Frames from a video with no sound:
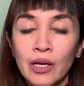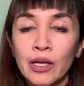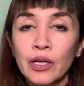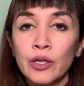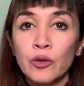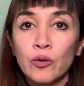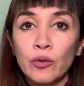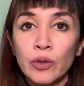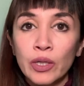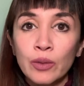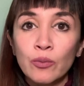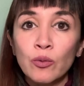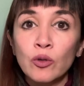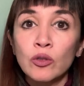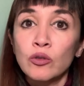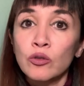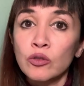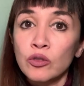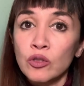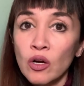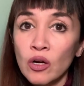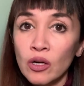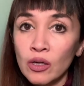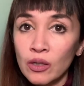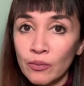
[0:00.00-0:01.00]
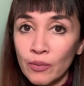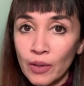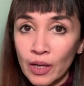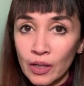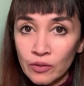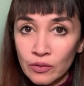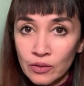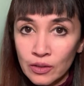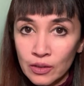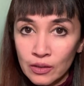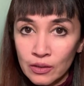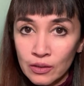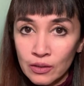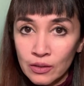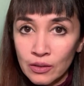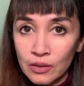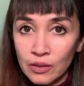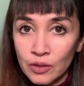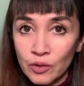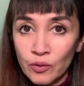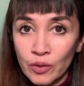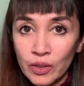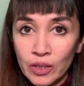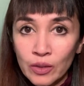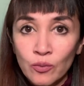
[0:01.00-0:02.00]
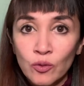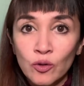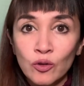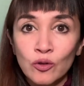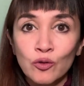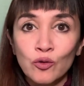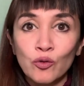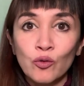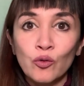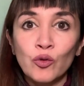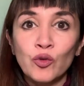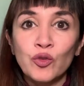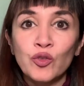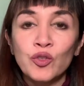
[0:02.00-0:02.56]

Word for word: You're able to talk about it. You're able to